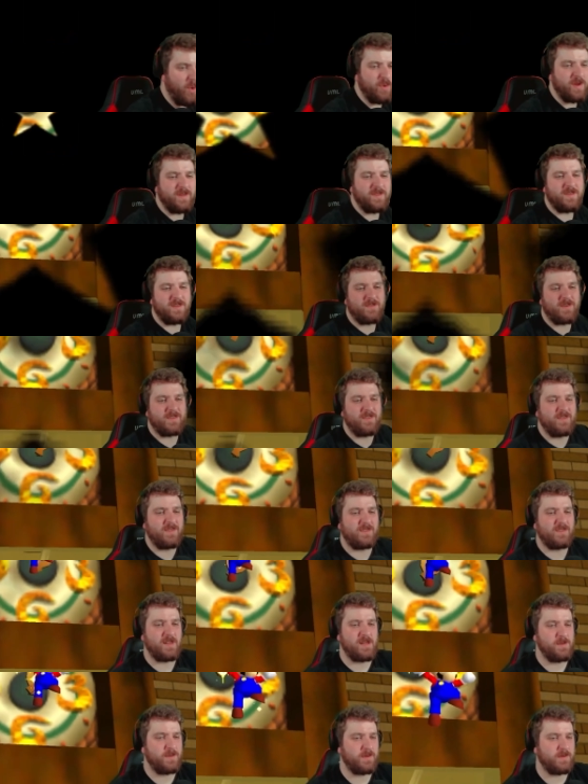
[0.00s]
Oder ist es quasi
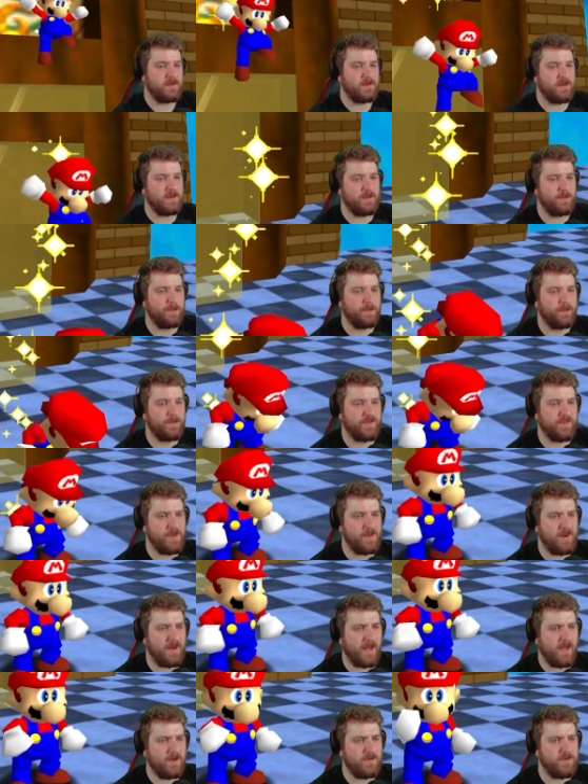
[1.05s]
dieselbe ähm, selbe
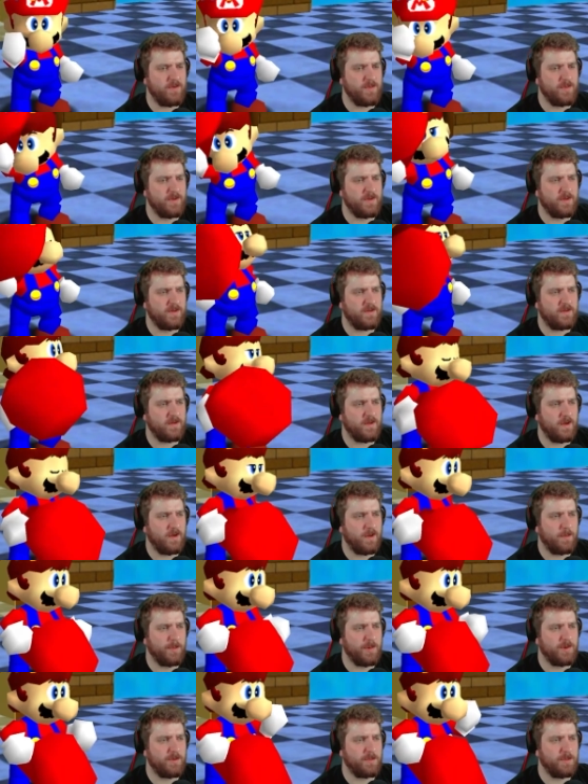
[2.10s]
Leier wie mit,
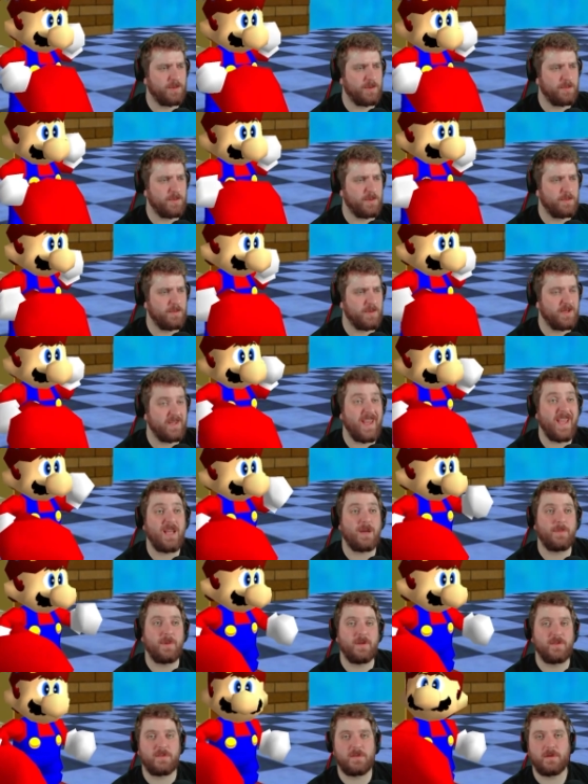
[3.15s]
ähm, mit, mit, mit, mit
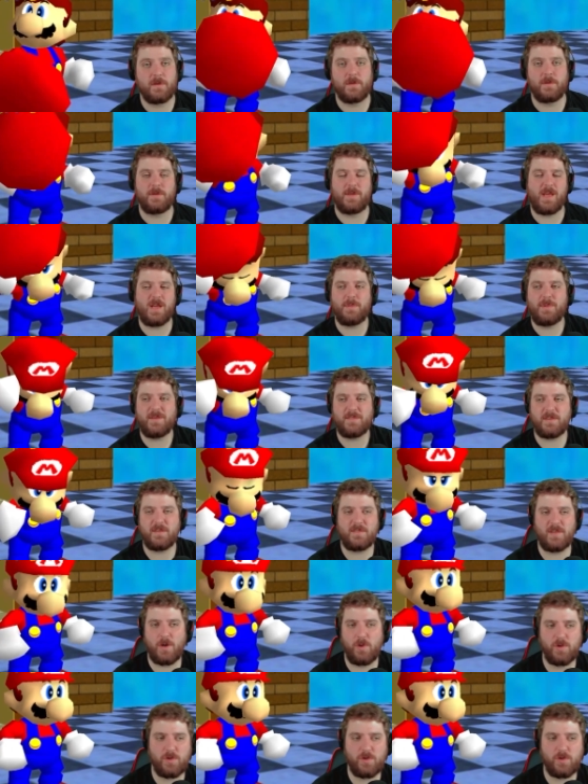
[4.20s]
Jägermeister? Jägermeister ist ja